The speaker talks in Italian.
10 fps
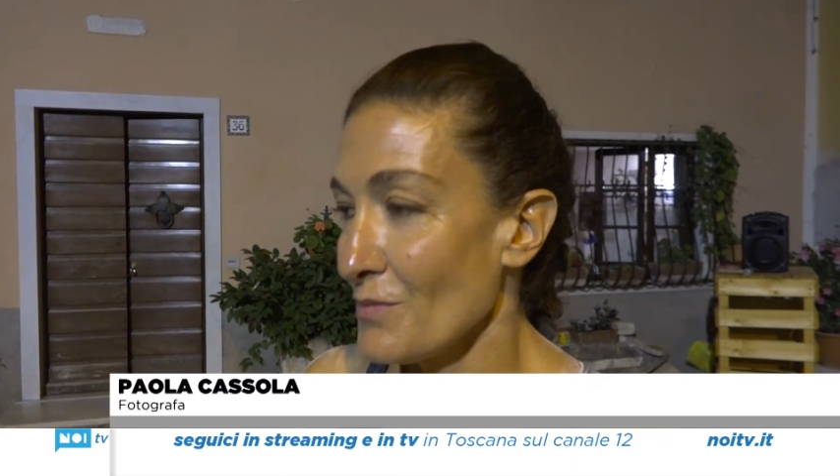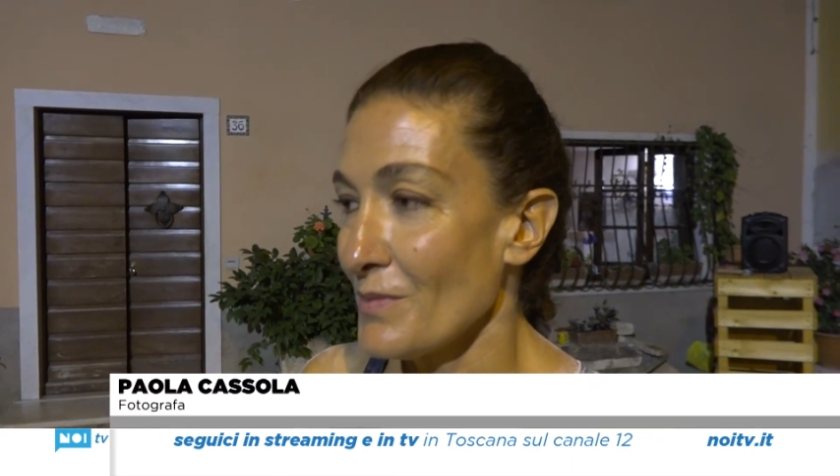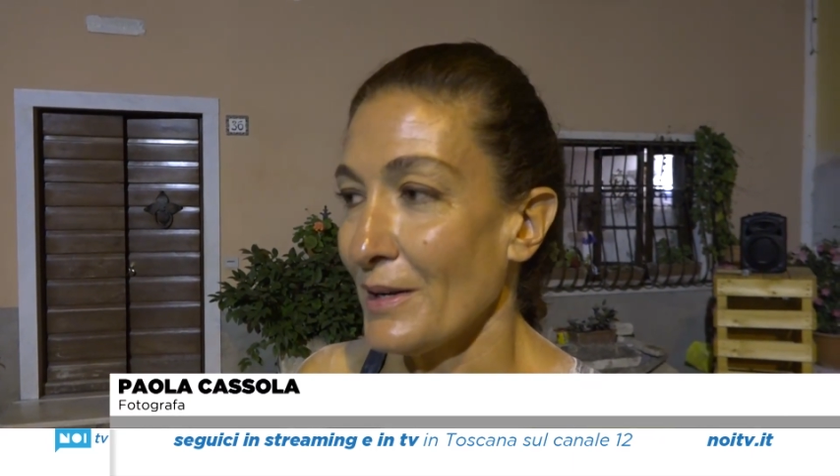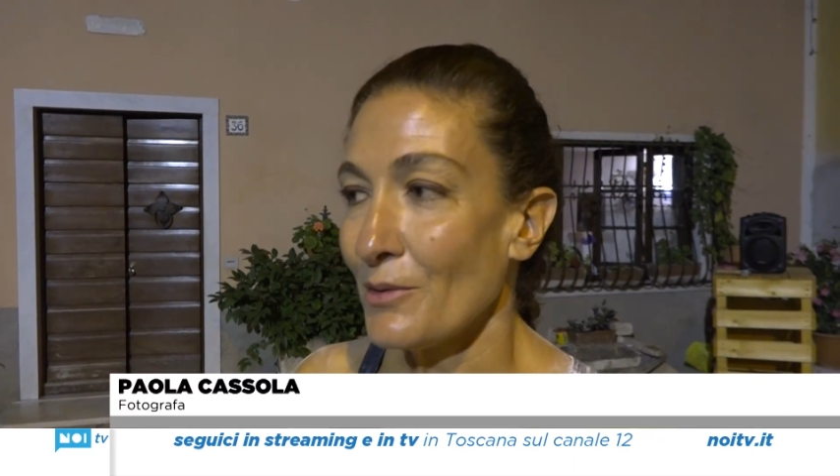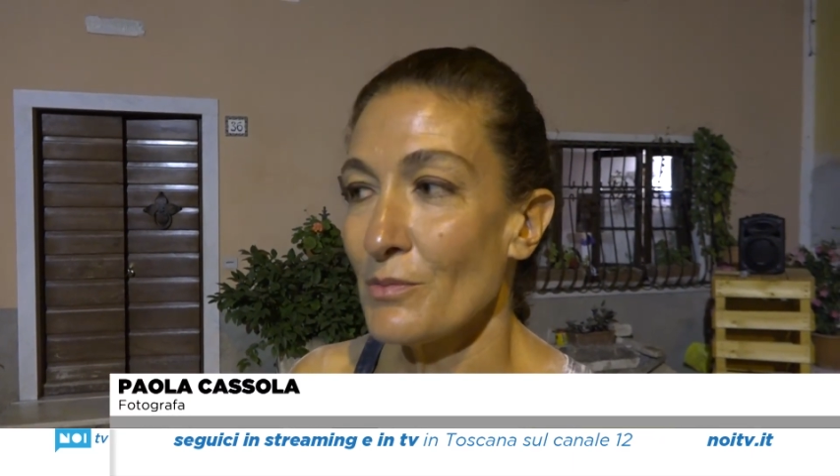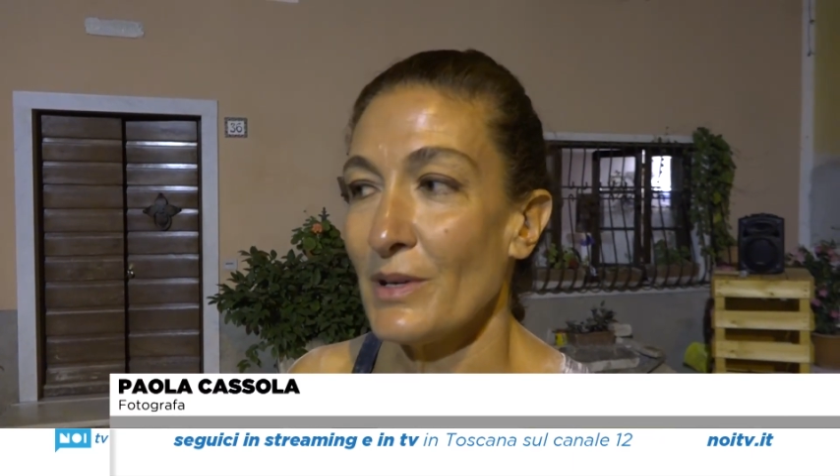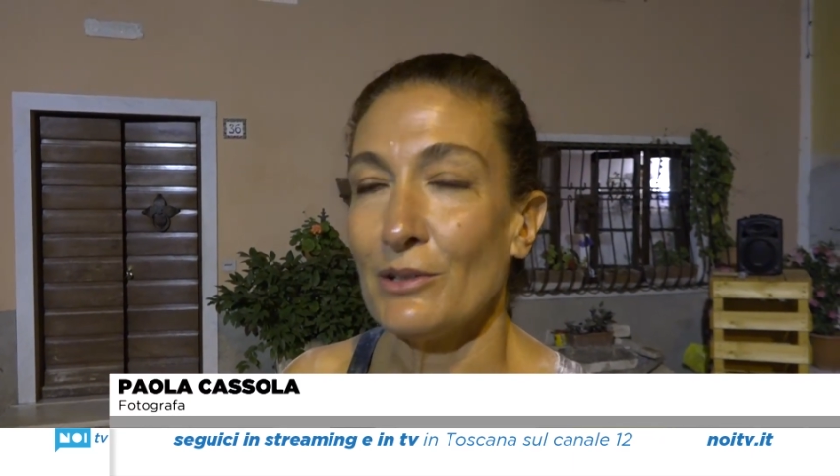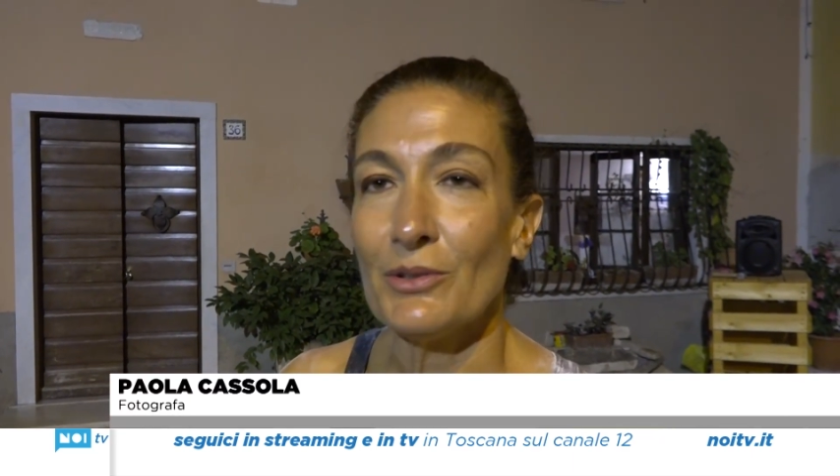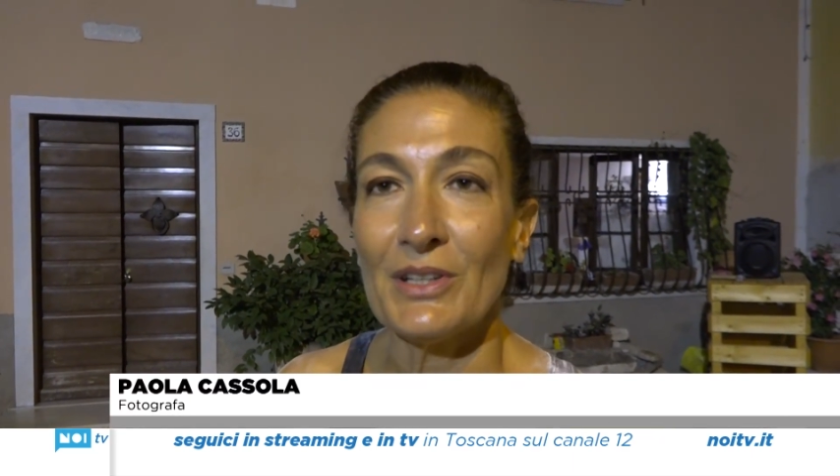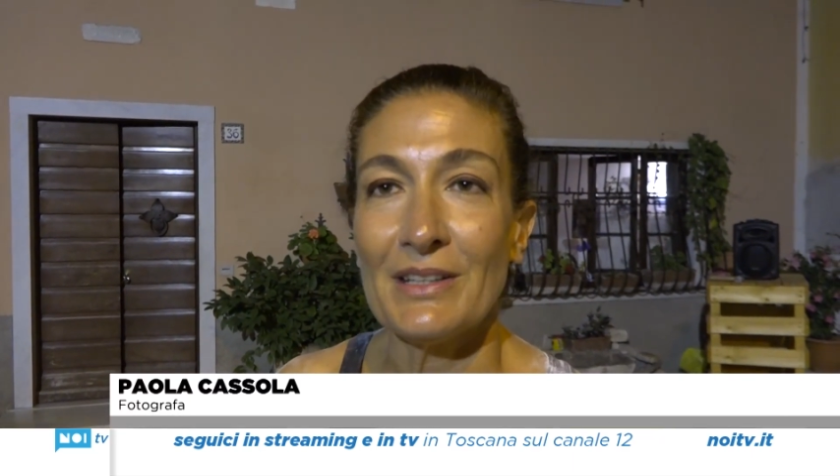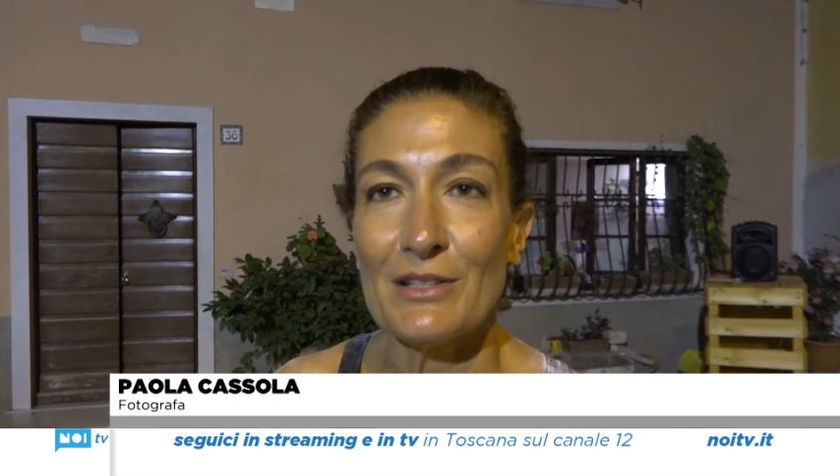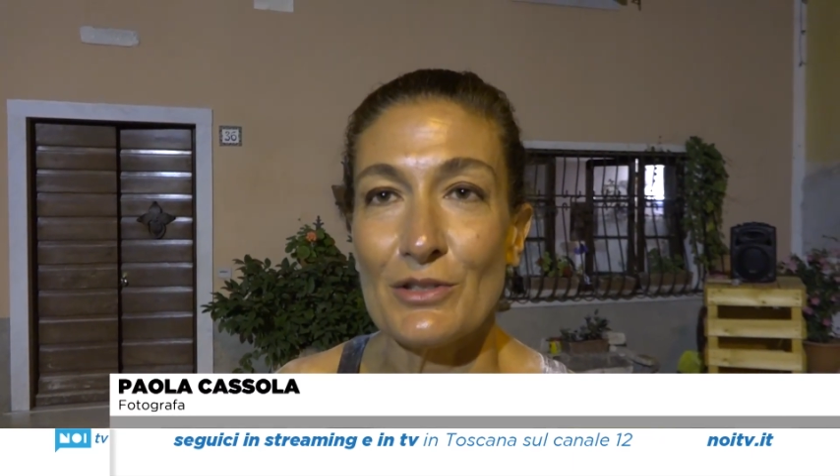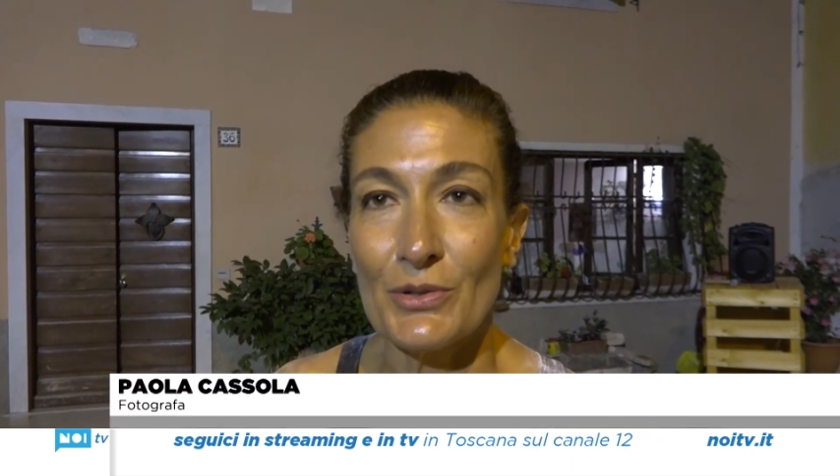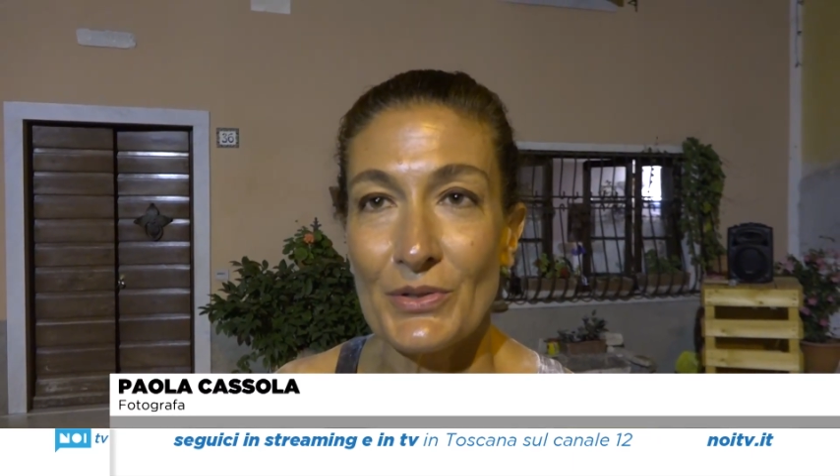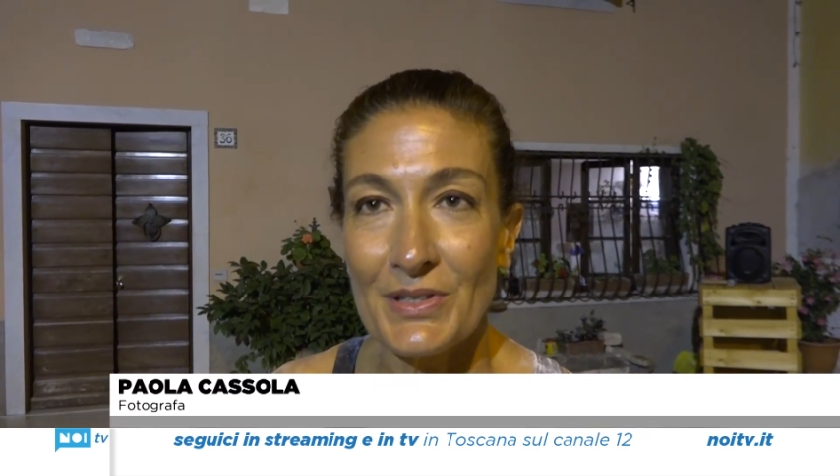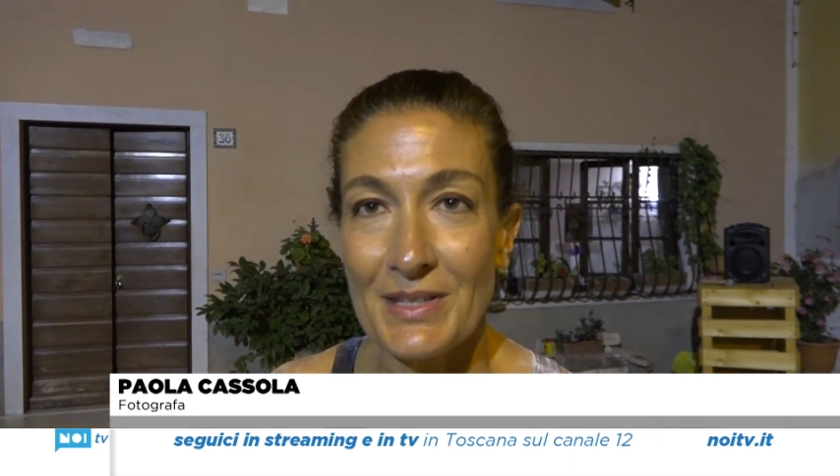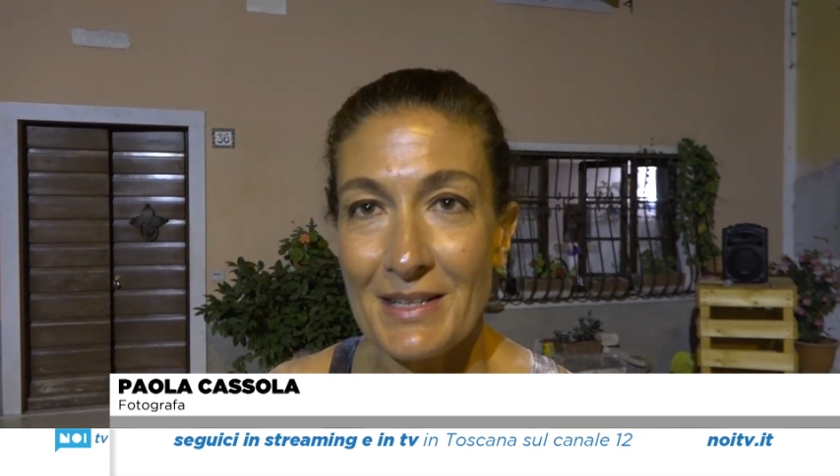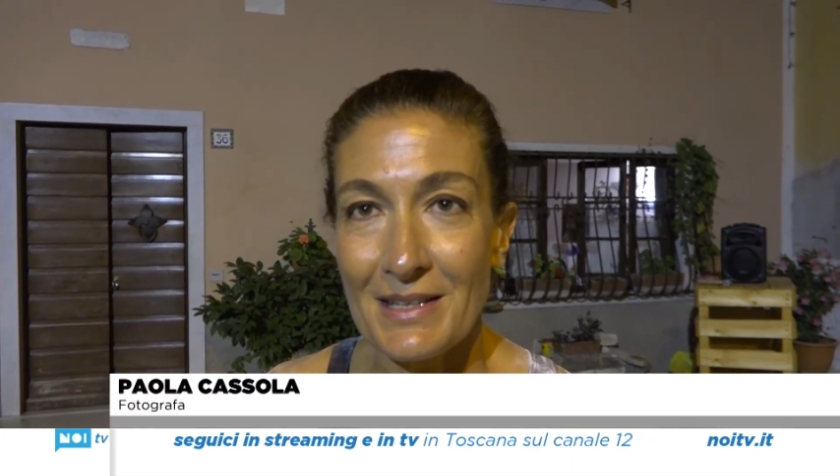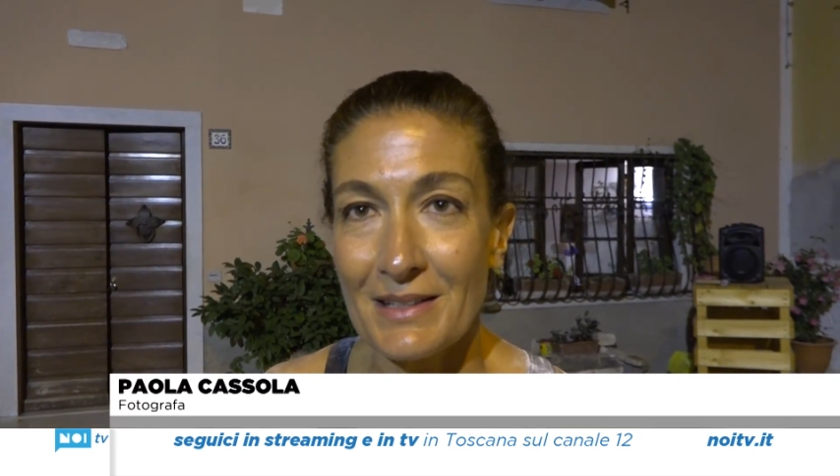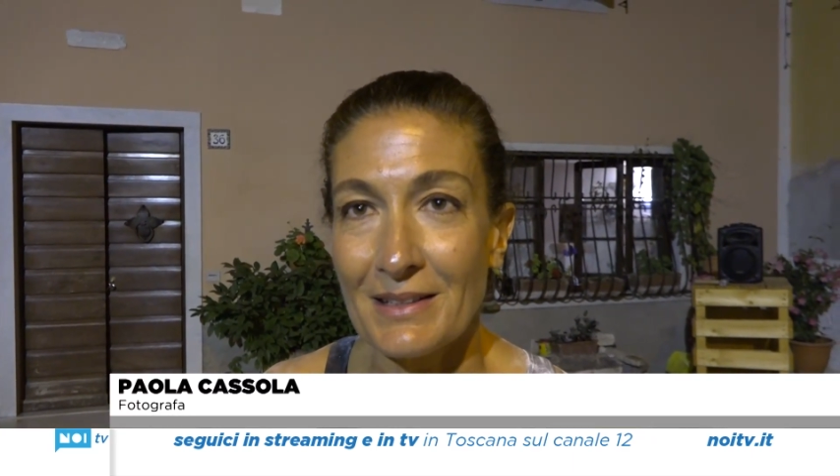un incubatore dei sogni